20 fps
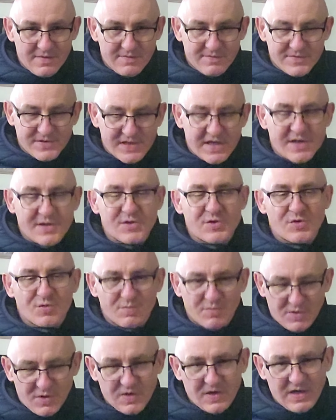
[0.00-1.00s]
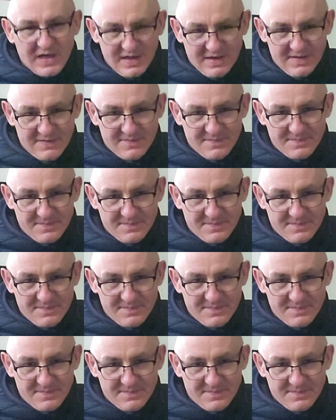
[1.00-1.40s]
w sercu Boga.